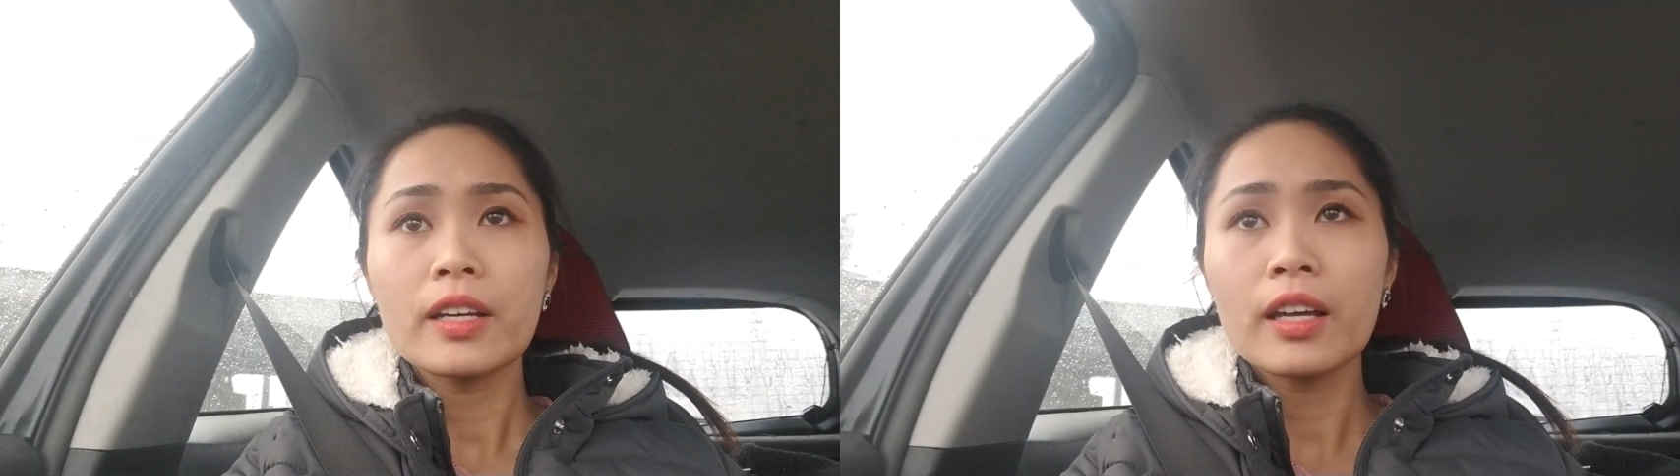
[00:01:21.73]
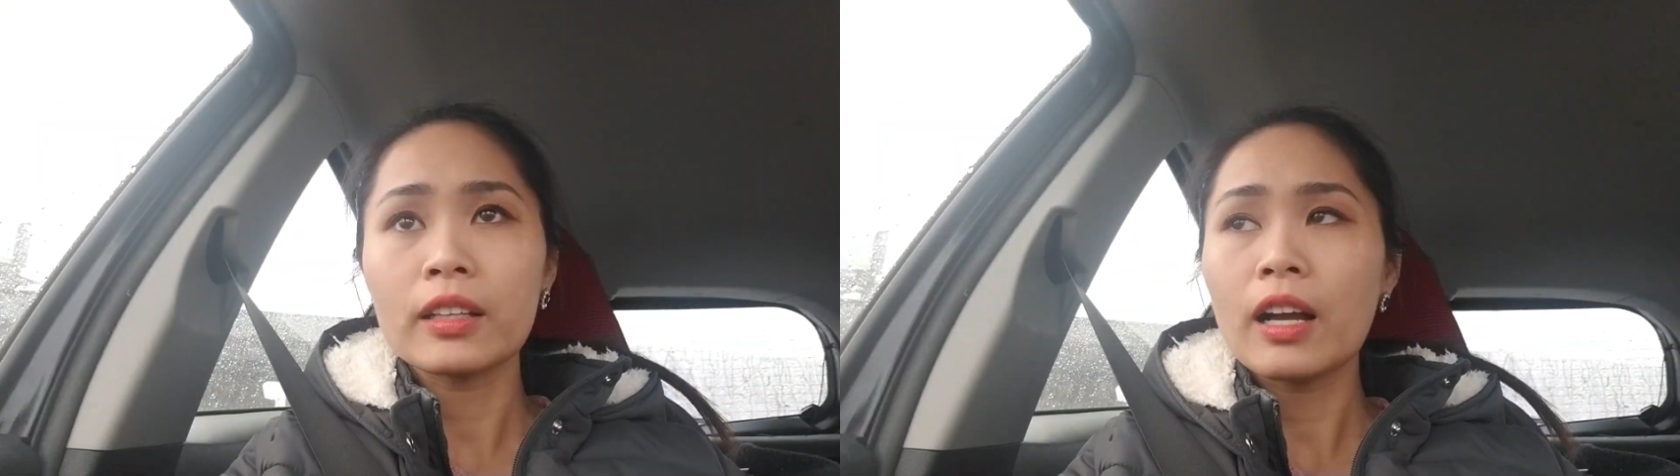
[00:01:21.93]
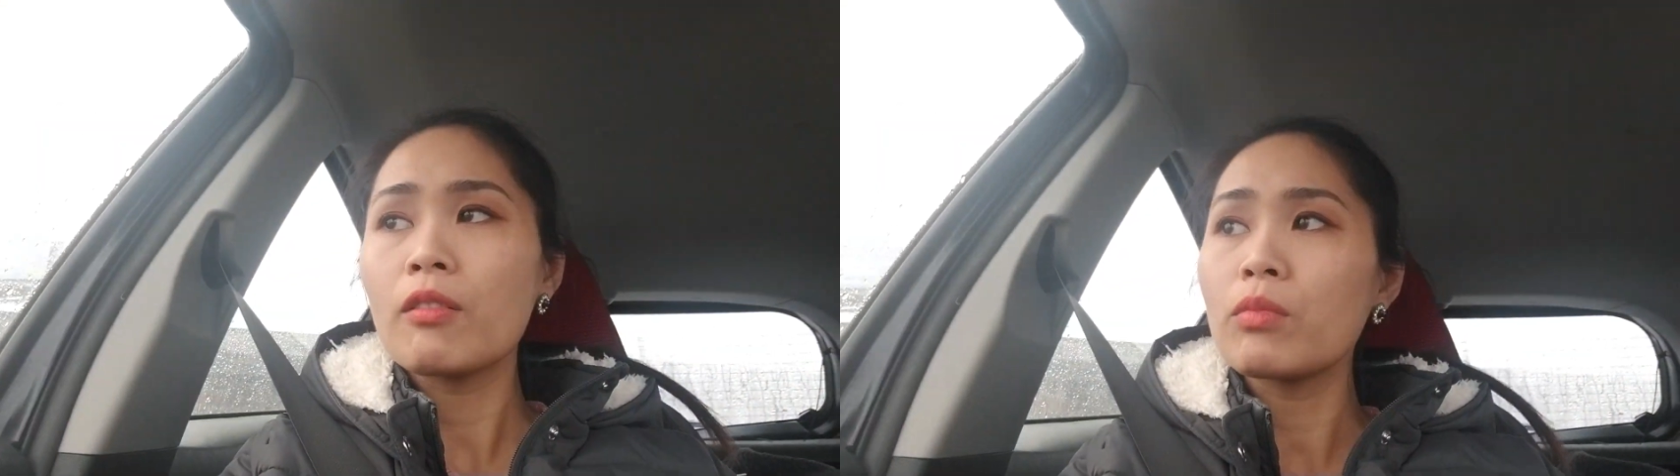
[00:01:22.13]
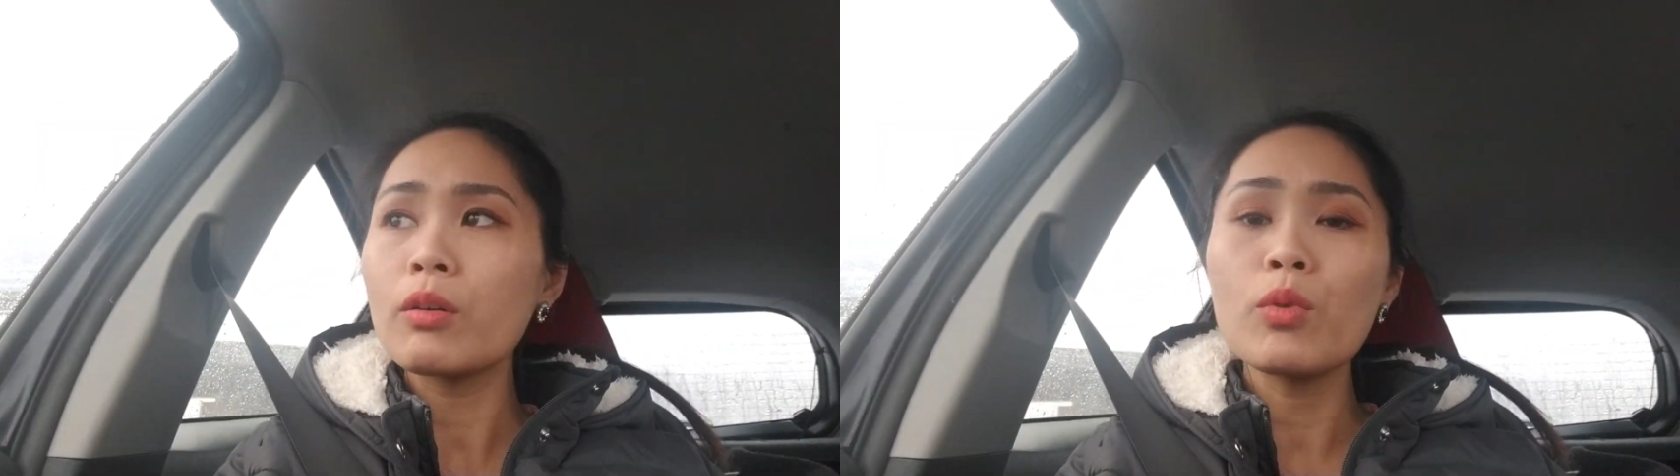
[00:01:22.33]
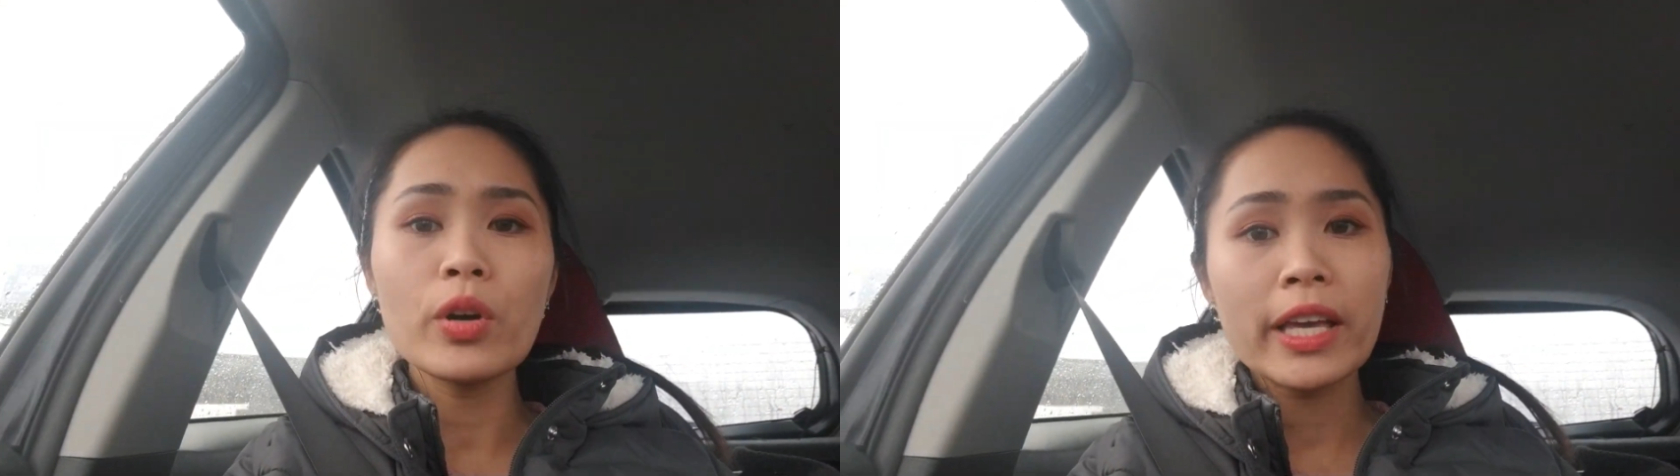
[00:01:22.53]
anh không
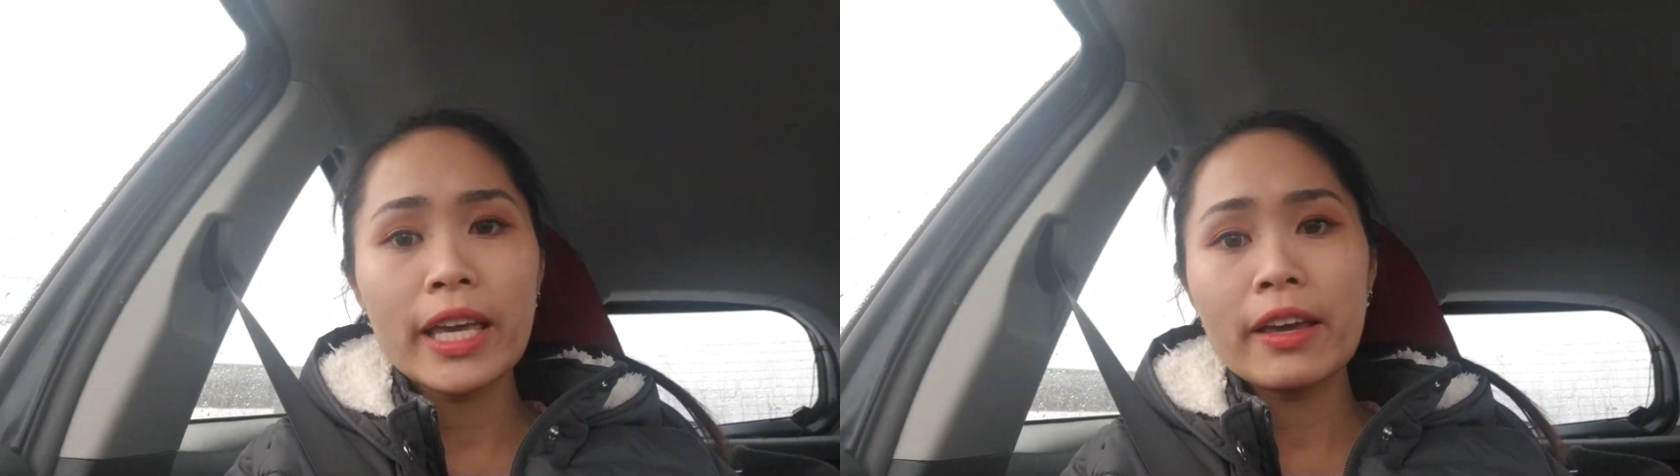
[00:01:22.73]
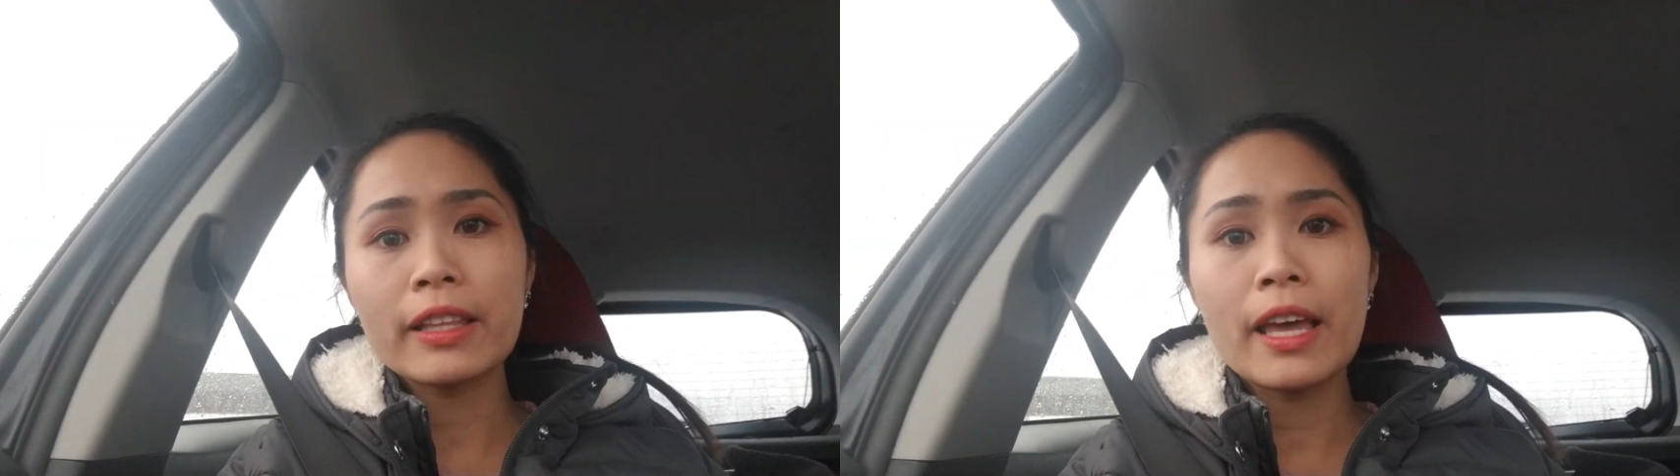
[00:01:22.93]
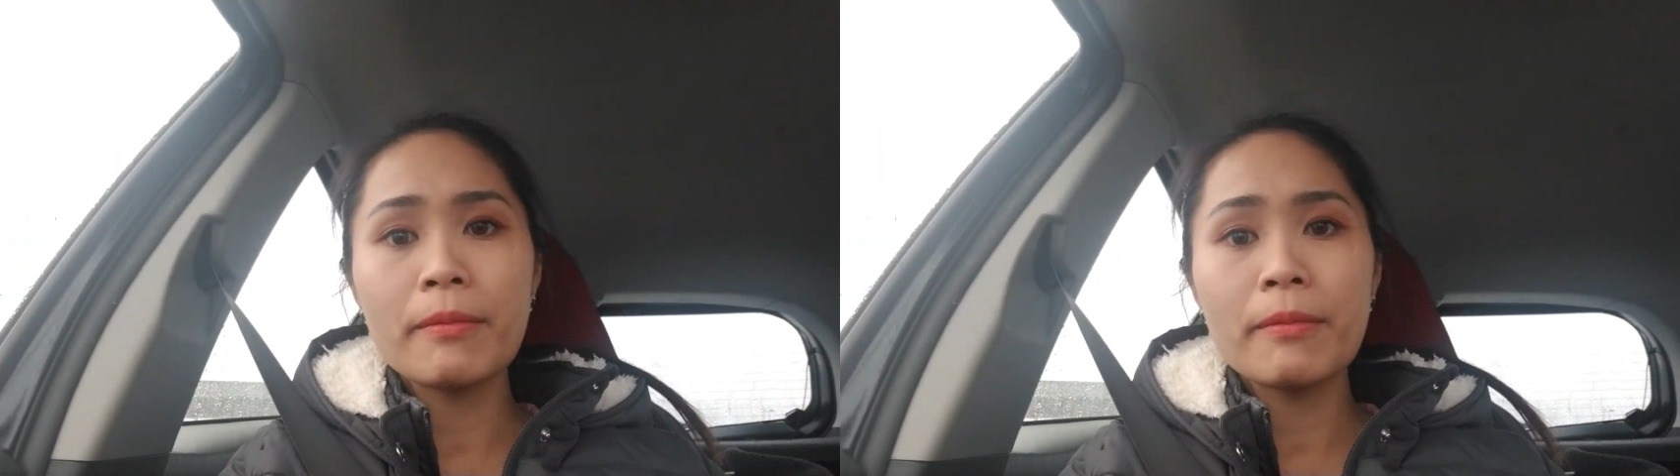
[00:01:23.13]
có muốn nghe